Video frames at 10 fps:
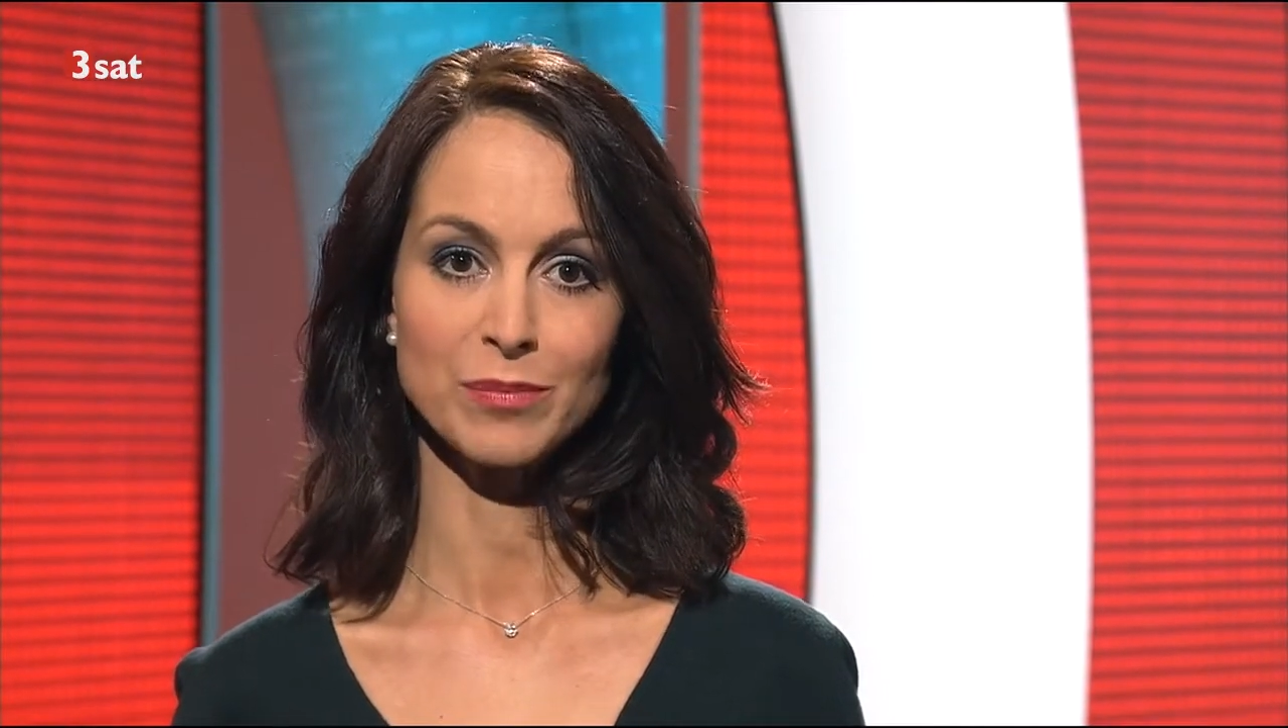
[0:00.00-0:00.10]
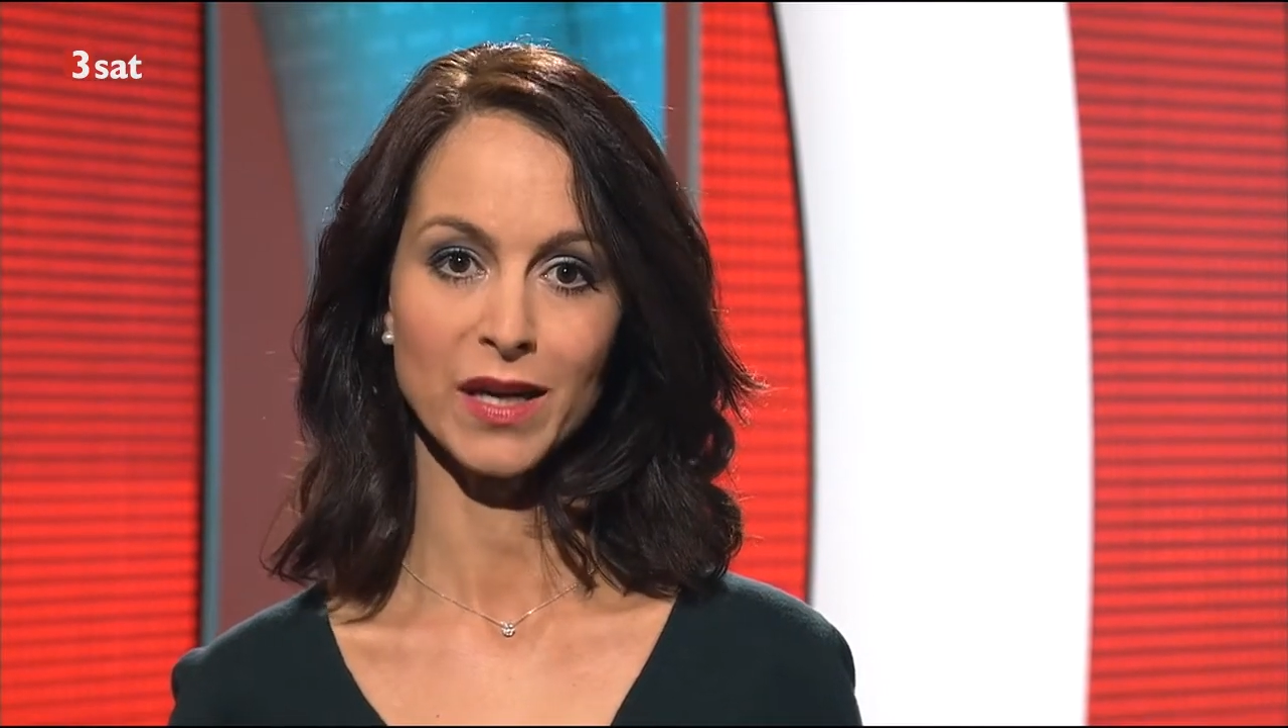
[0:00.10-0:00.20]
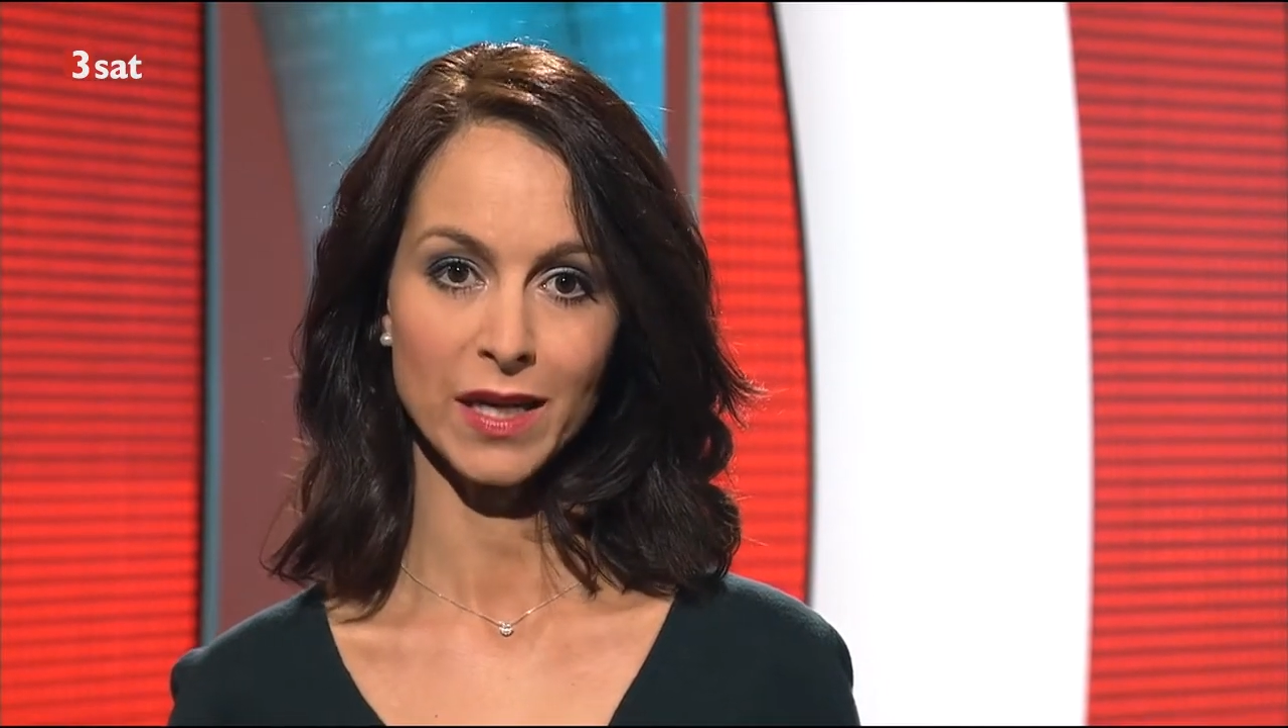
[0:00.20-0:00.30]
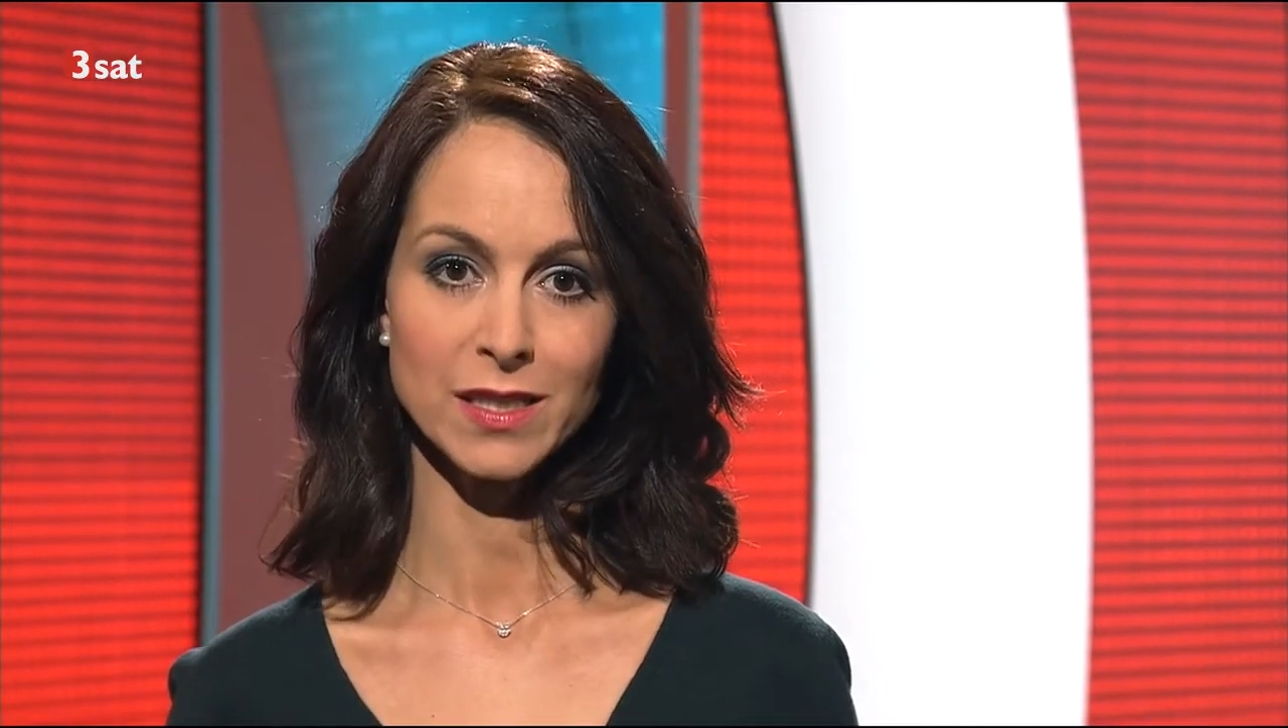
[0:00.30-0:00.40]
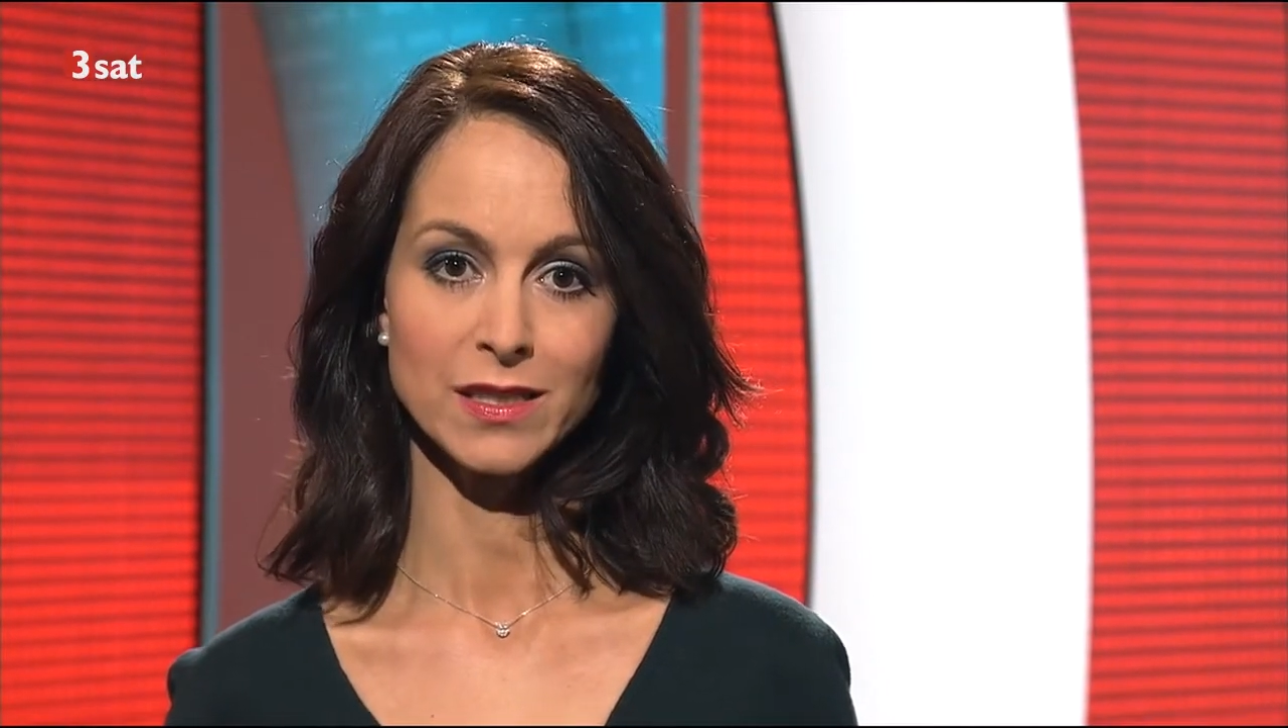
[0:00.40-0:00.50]

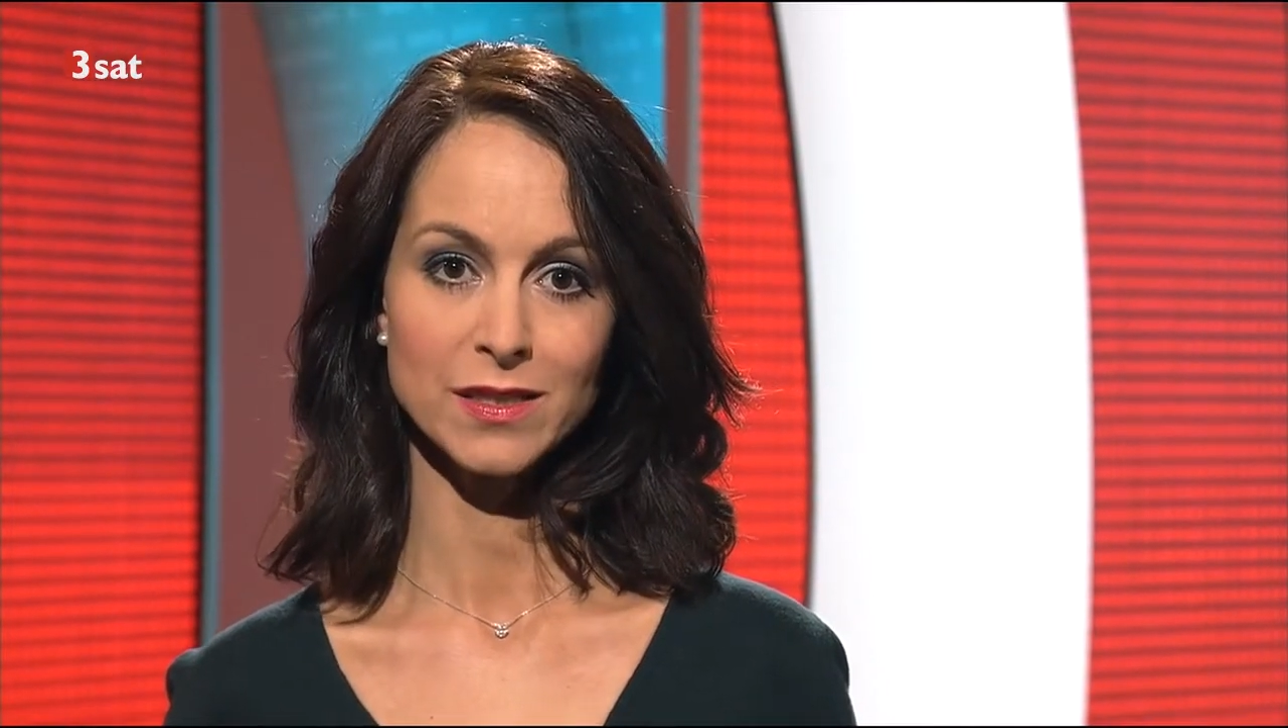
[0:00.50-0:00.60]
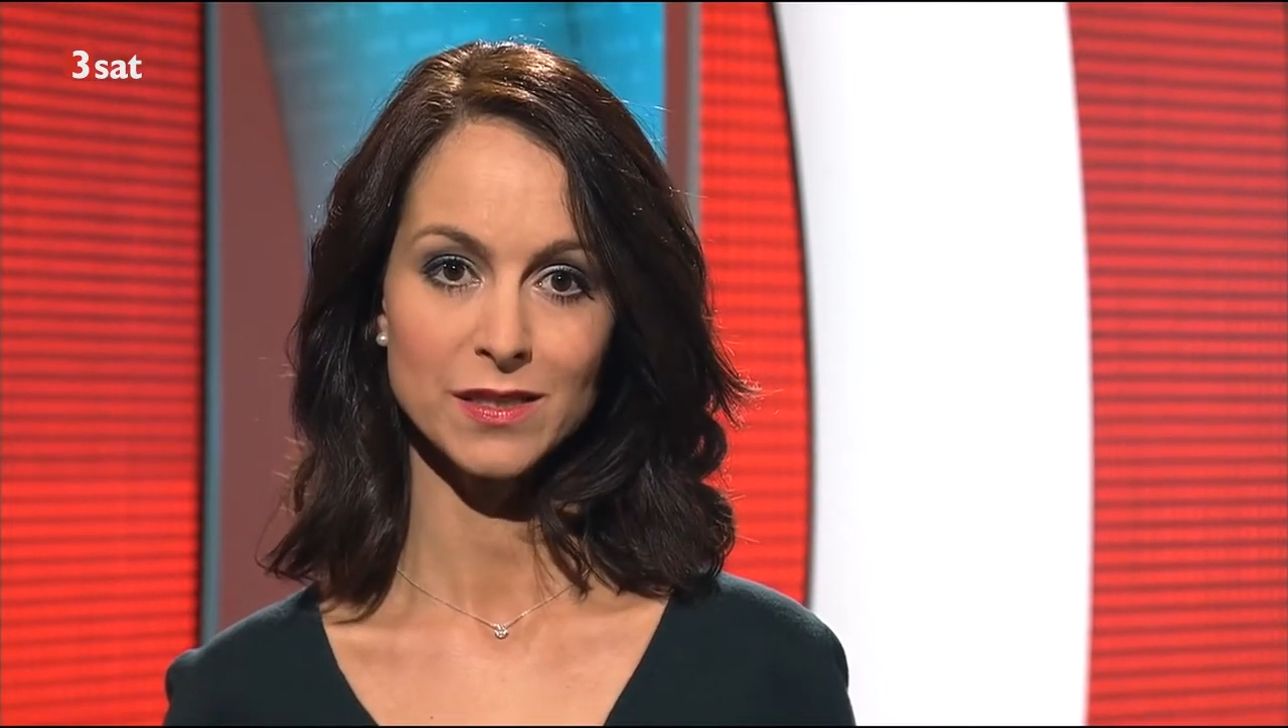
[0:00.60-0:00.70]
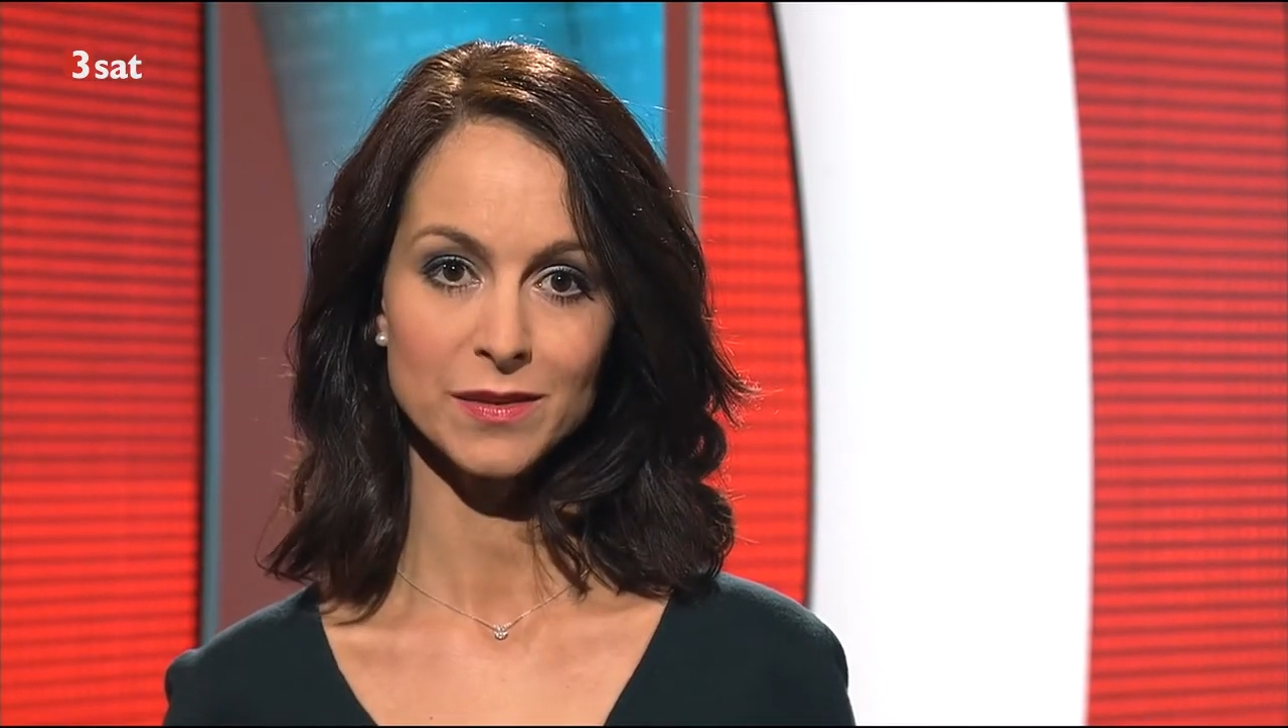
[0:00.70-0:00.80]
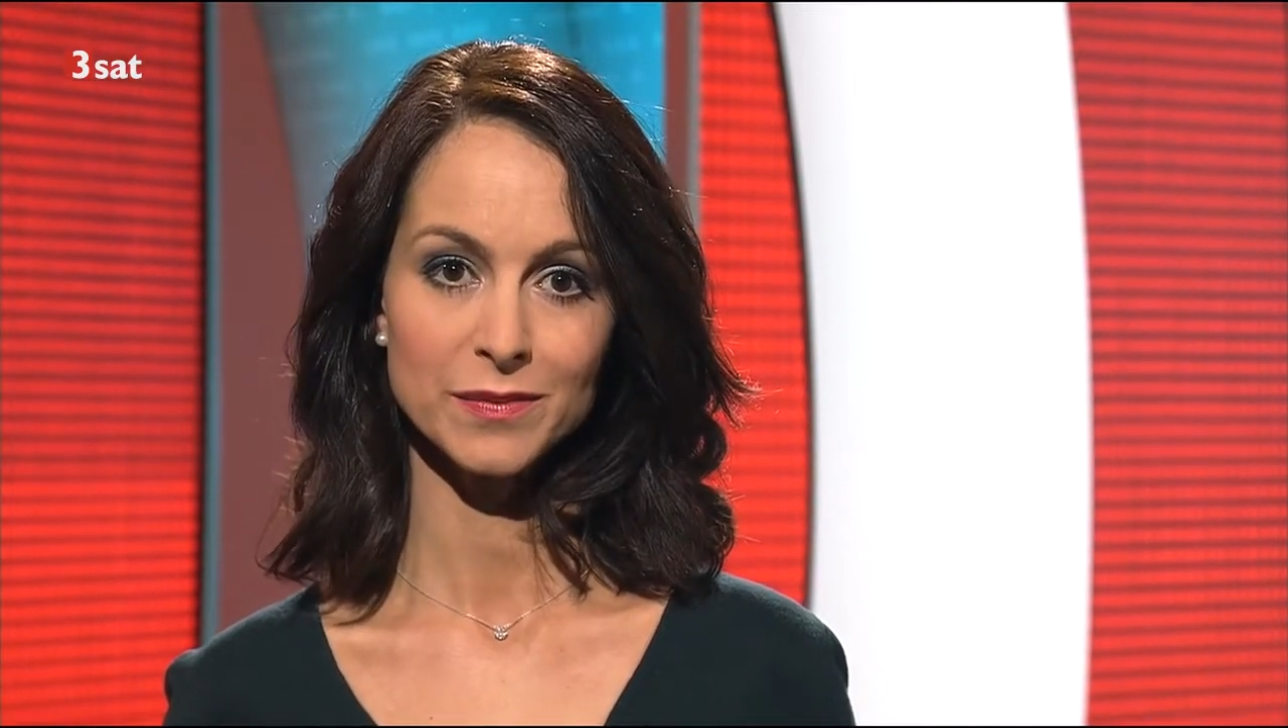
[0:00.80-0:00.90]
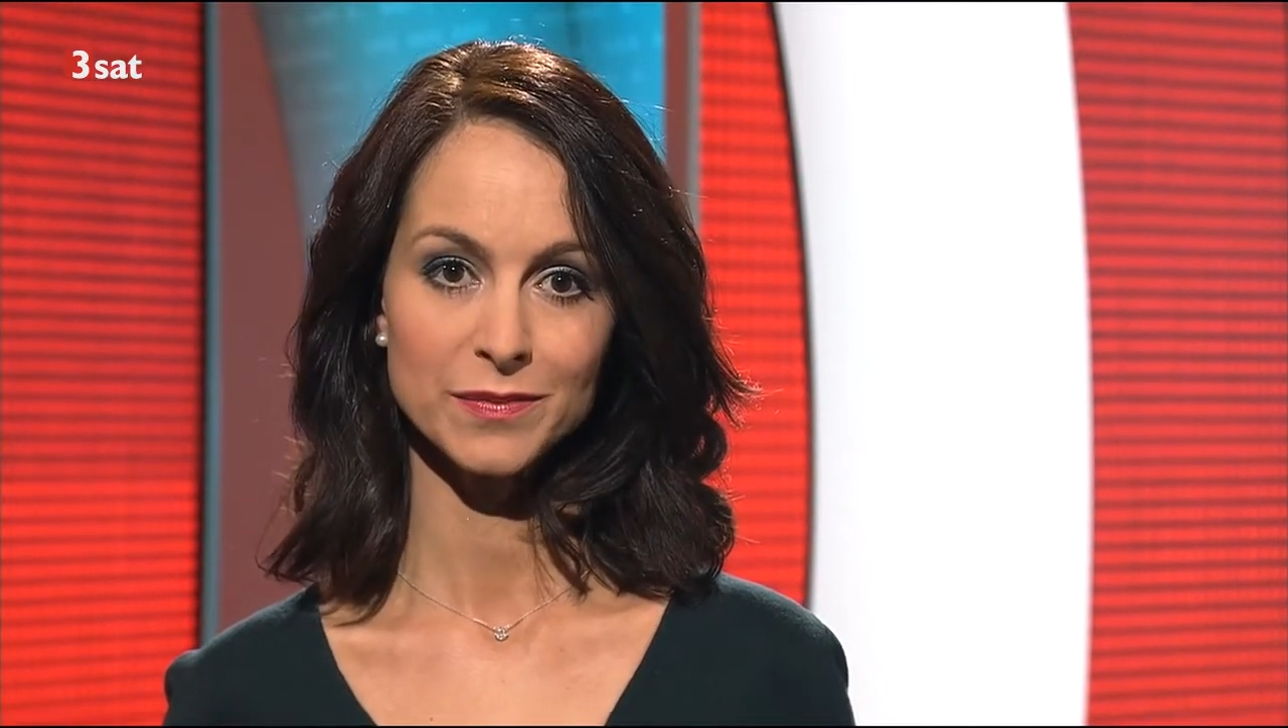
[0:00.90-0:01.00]

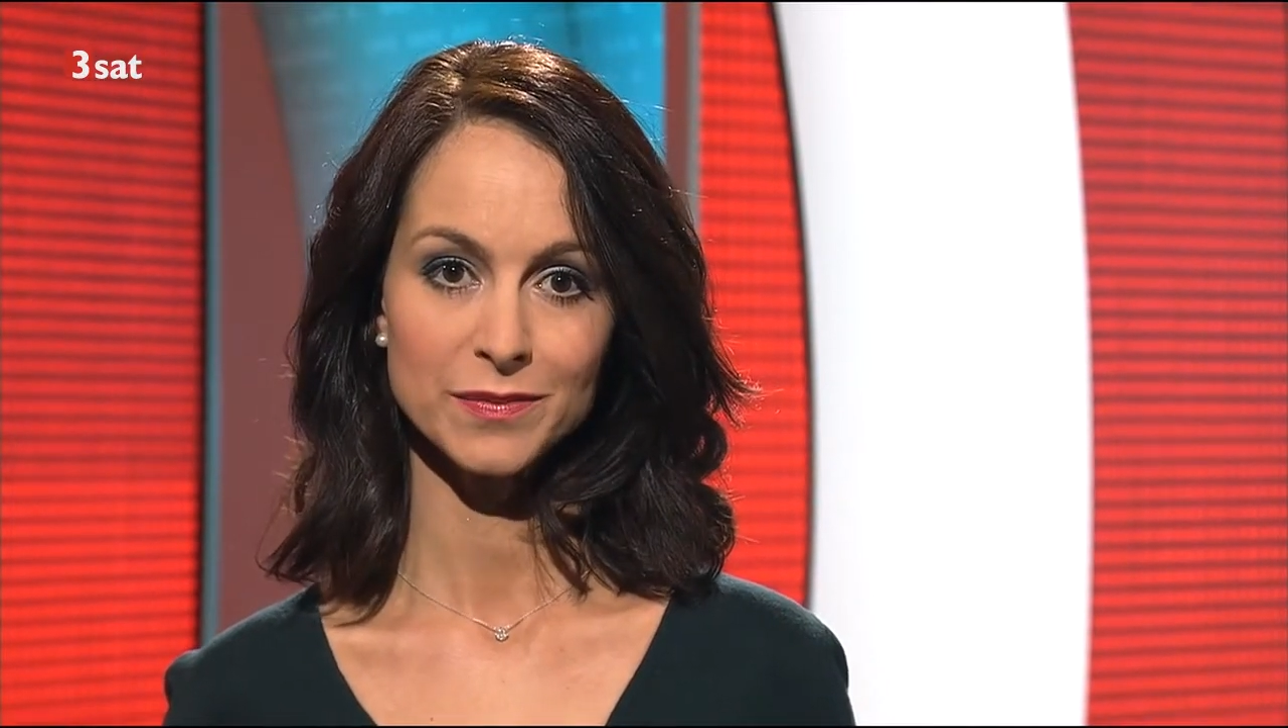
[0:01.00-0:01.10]
berechnet.